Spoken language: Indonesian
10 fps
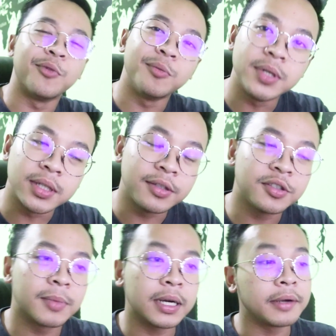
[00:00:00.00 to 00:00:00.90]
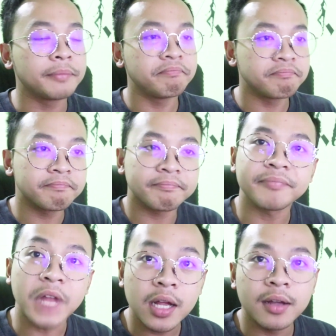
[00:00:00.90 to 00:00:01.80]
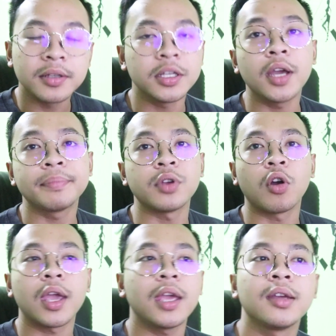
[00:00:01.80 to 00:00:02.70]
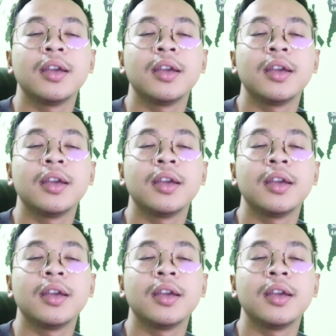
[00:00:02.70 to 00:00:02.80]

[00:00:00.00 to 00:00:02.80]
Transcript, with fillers: Bobby. Cuman, ya yeah, oke. okay.